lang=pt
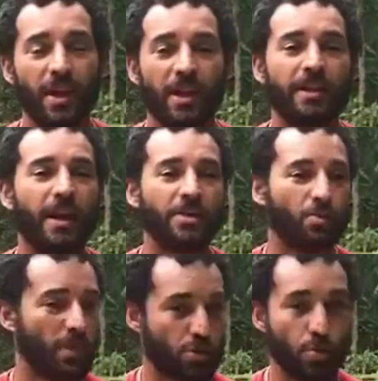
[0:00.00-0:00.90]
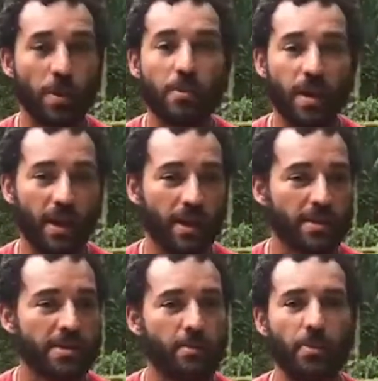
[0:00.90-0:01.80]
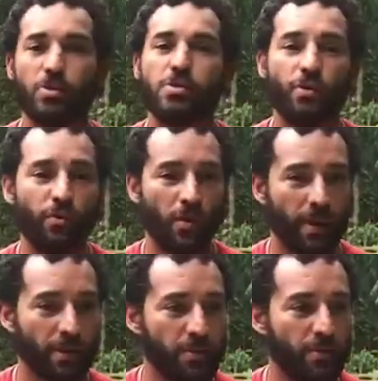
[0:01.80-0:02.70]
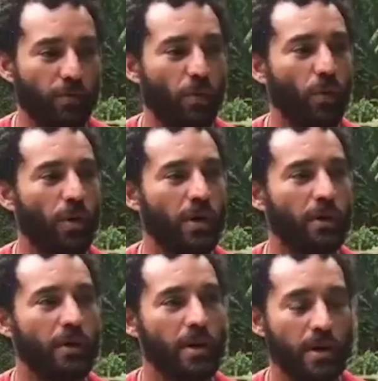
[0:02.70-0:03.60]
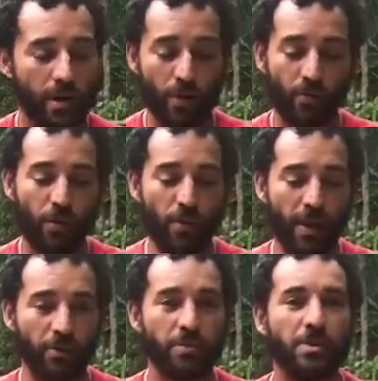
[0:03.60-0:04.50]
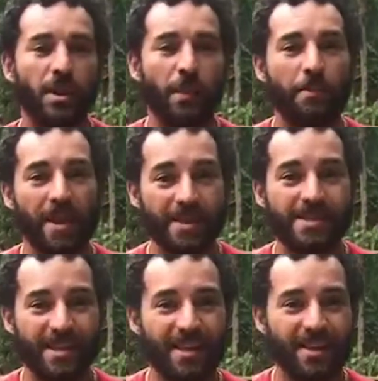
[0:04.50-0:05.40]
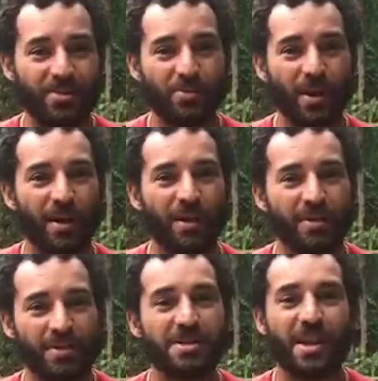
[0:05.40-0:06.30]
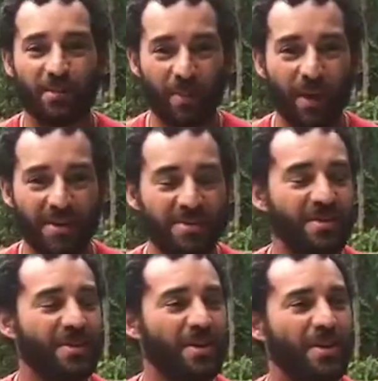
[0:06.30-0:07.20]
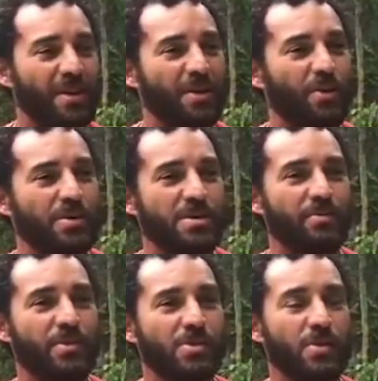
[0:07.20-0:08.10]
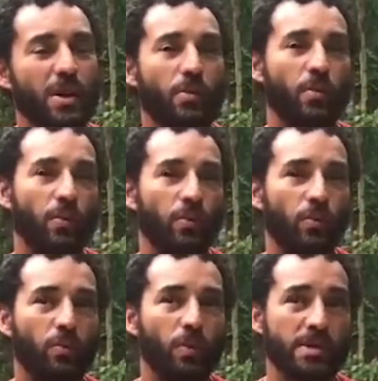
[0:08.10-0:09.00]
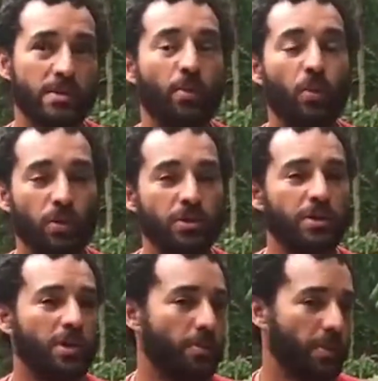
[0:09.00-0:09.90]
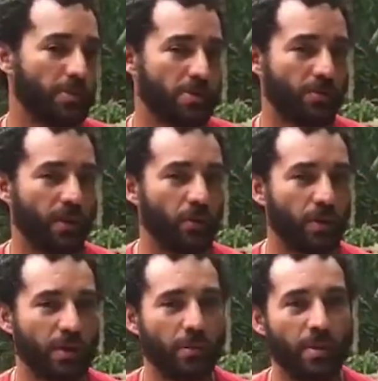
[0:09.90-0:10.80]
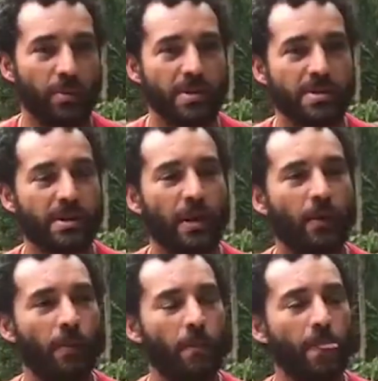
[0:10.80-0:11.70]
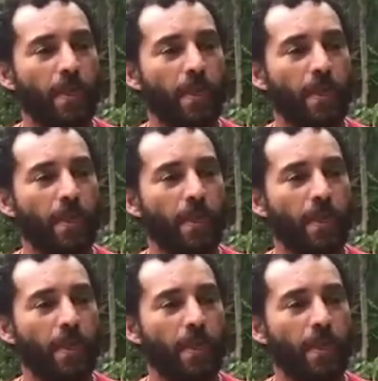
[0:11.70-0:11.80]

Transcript: né, ela traz uma super beleza pelo seu formato de folha, que é um formato de cabeça, né, de uma de serpente. Inclusive isso tem um, uma simbologia pelo seu valor também medicinal.